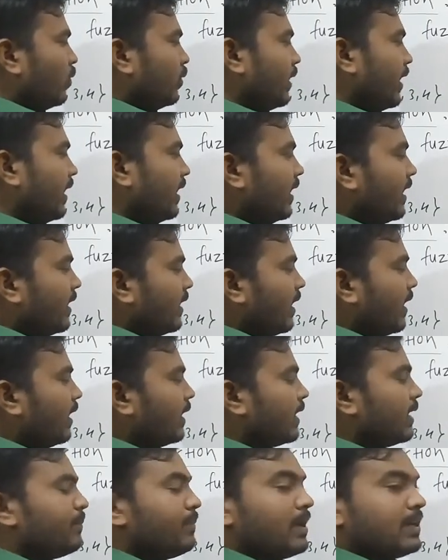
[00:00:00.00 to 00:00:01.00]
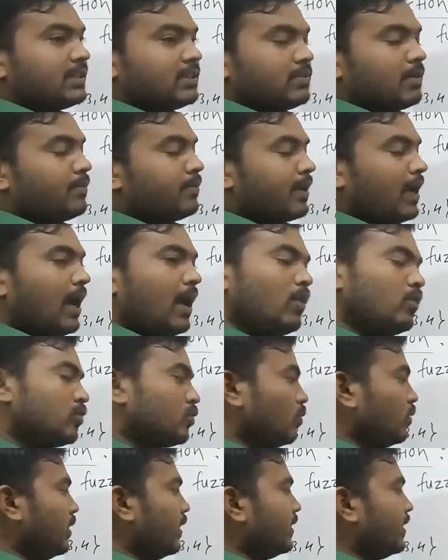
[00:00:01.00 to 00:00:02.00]
को देख लेना है कि मैक्सिमम क्या है
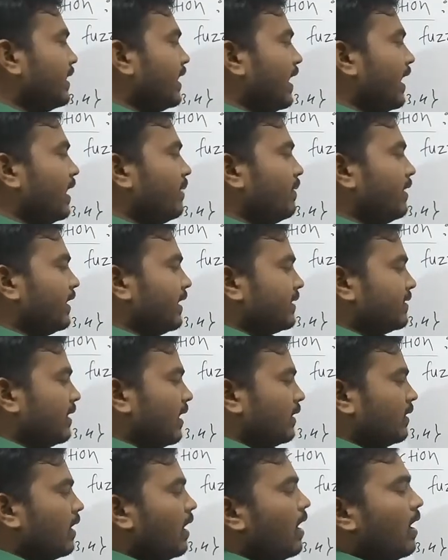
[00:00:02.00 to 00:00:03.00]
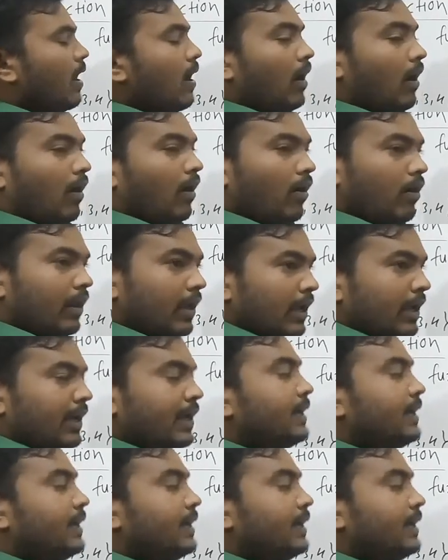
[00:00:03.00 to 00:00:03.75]
उसको लिख देना है एलिमेंट के साथ और